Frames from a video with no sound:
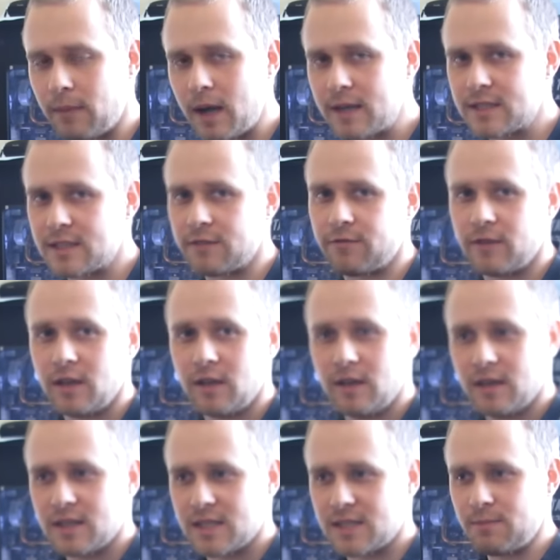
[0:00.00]
э, баксов,
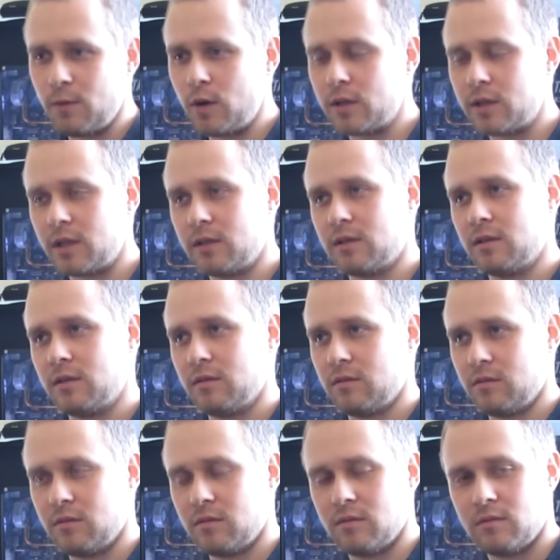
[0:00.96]
смотрят,
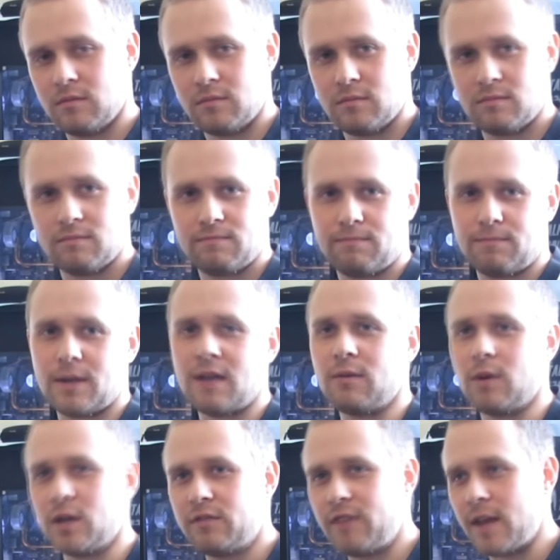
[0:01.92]

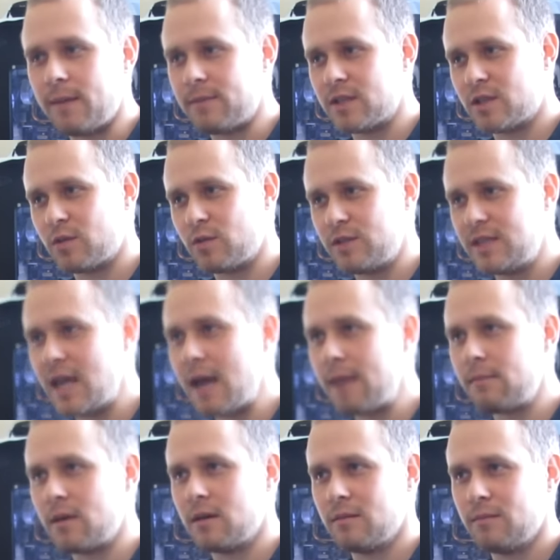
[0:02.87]
проводят время с
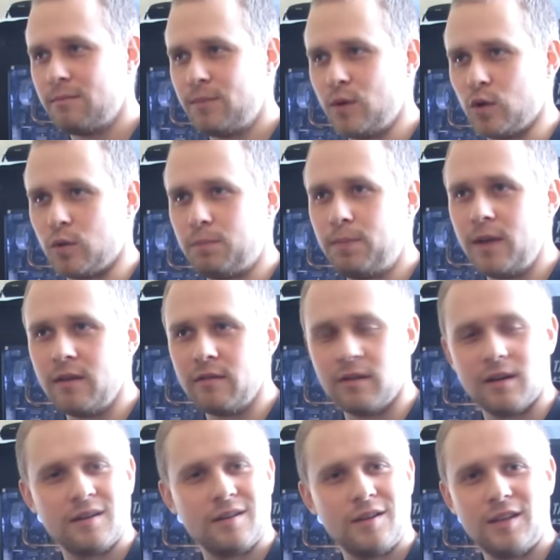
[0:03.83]
друзьями, пьют
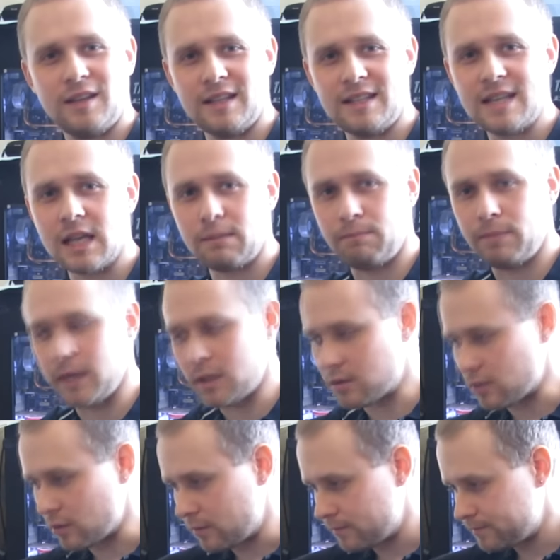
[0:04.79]
пиво, едят
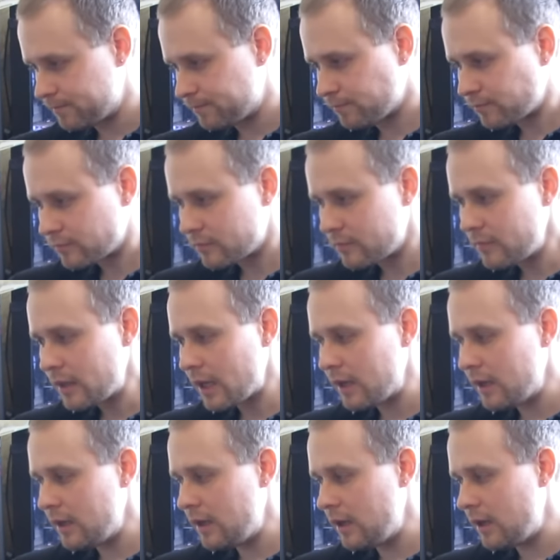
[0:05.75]
пиццу.
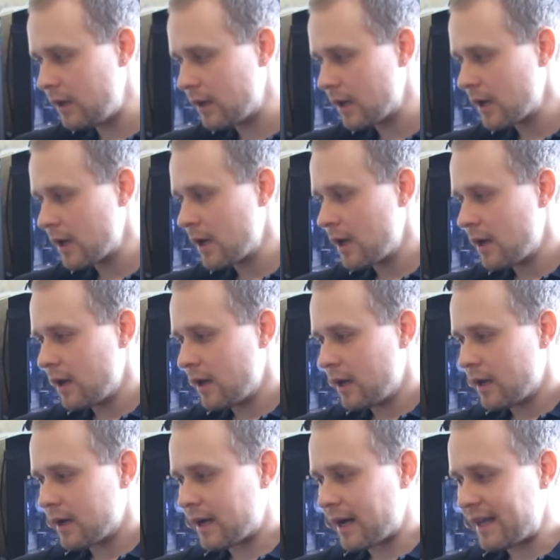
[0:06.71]
И,
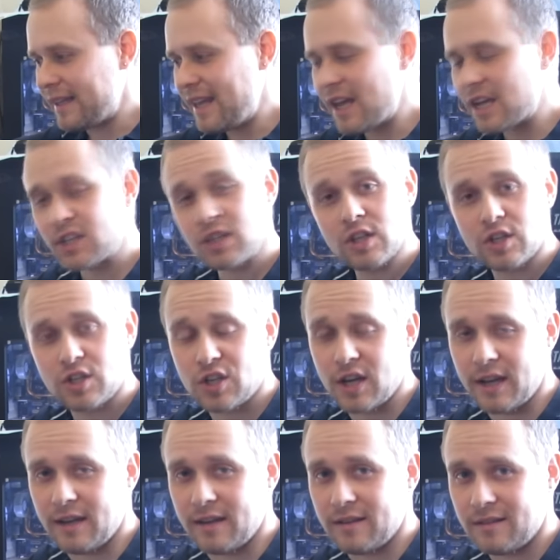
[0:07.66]
конечно
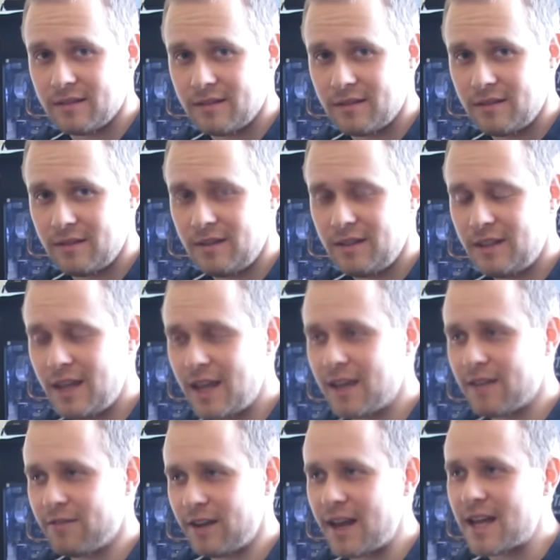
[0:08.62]
же, не
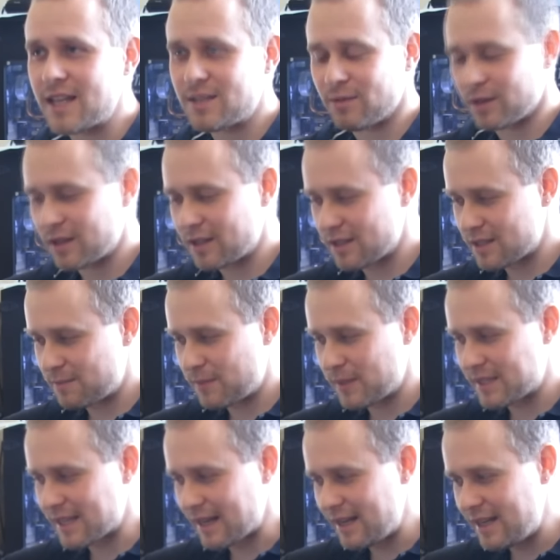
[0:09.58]
являясь вот
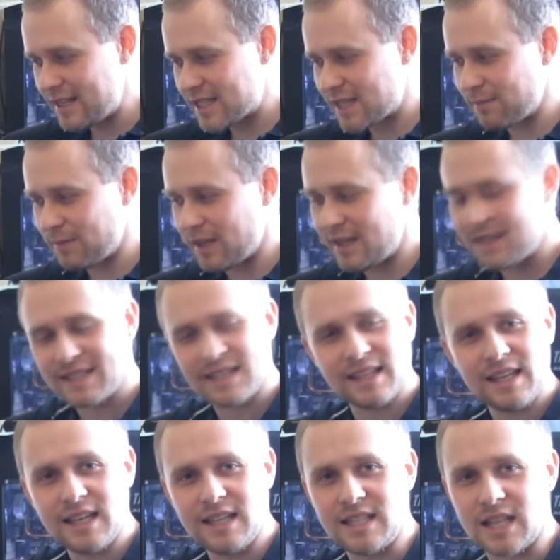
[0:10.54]
специалистами и
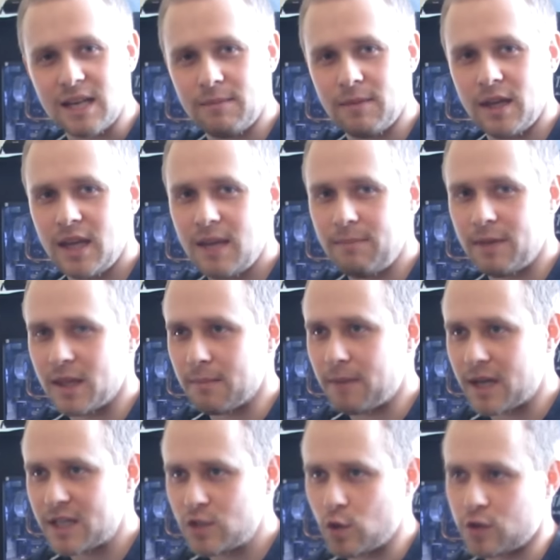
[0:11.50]
ценителями именно
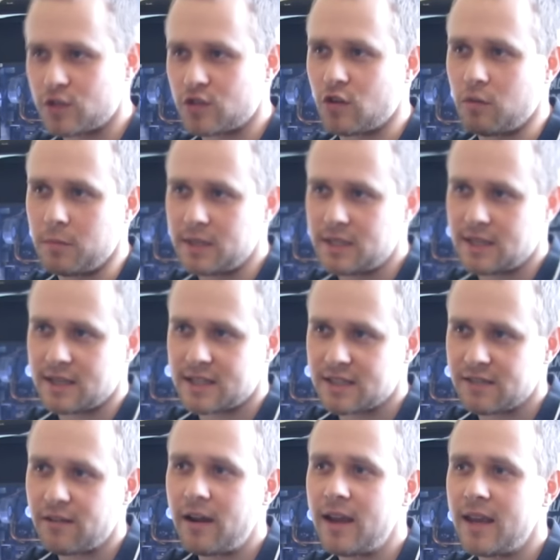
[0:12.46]
боксерского
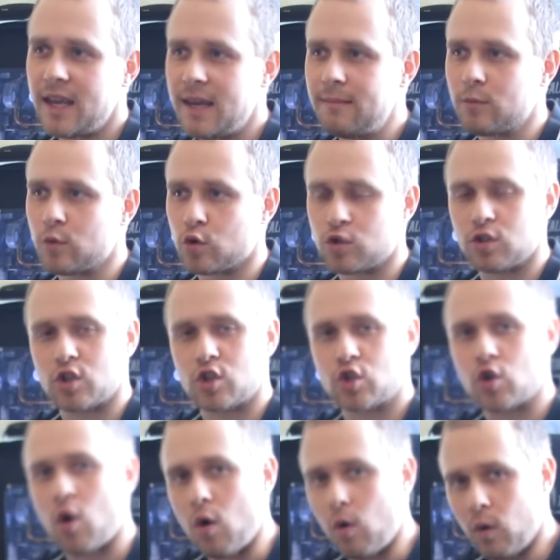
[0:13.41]
мастерства, им нужно
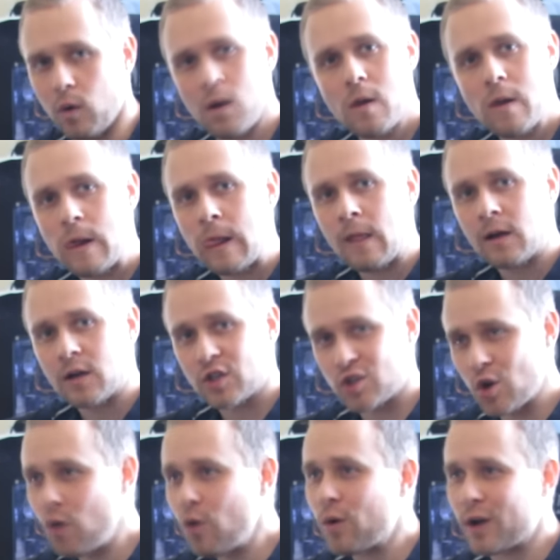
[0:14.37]
шоу.
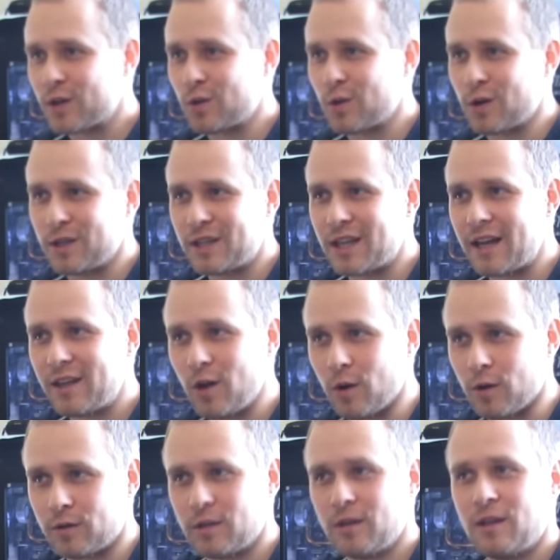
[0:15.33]
Шоу, которое
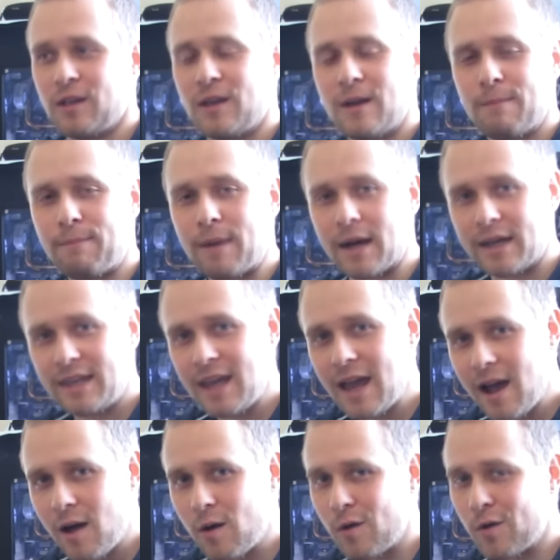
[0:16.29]
дает
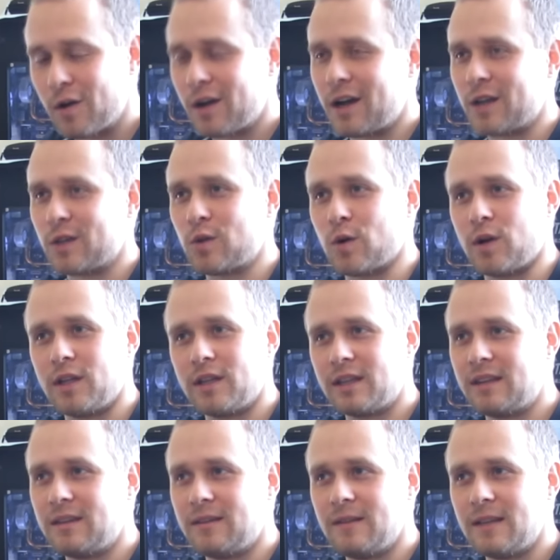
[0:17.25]
Пакьяо,
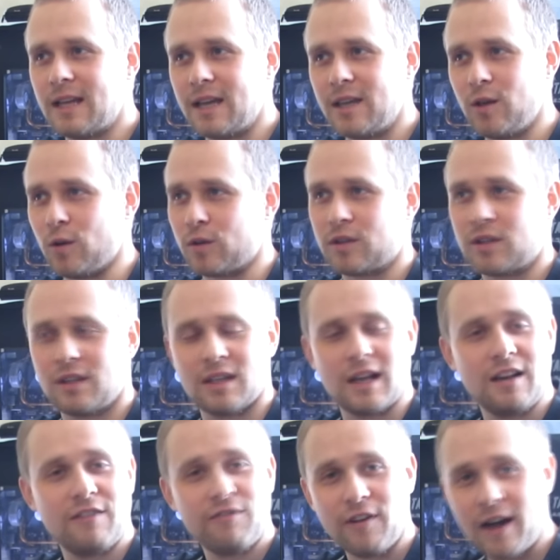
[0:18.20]
которое дает
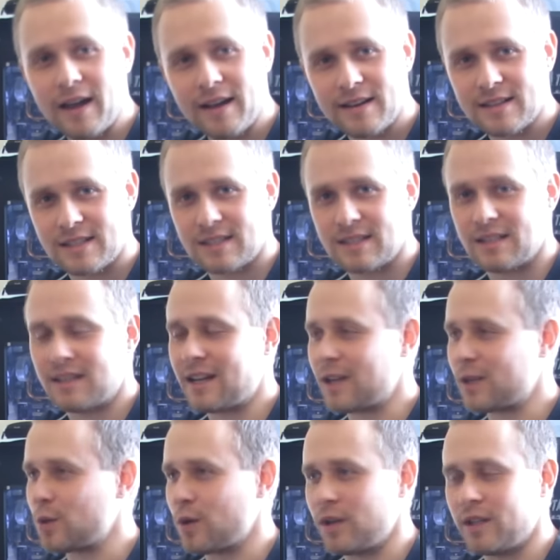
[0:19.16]
Альварес,
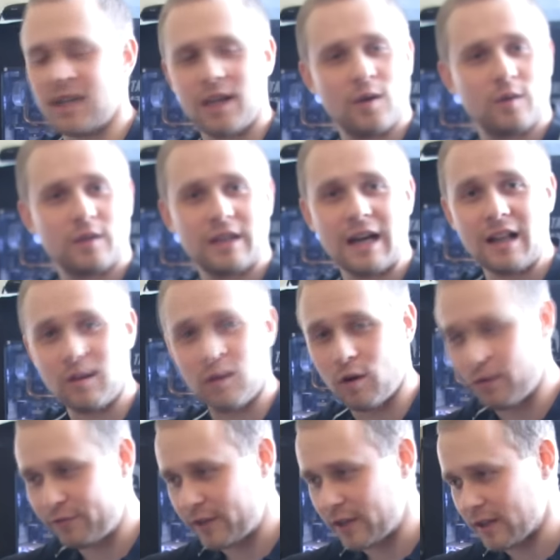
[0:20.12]
которое дает
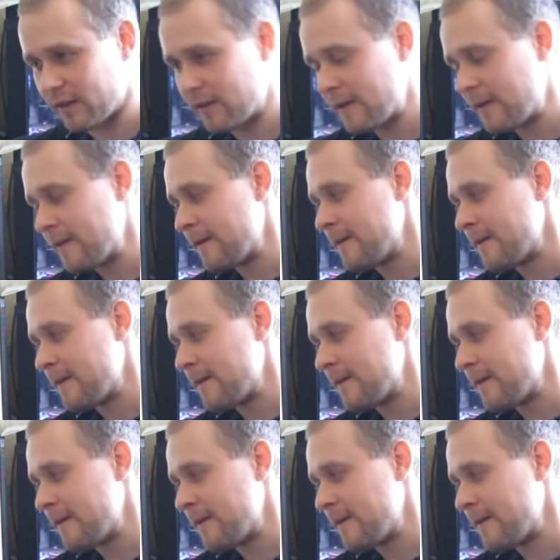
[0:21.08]
Головкин.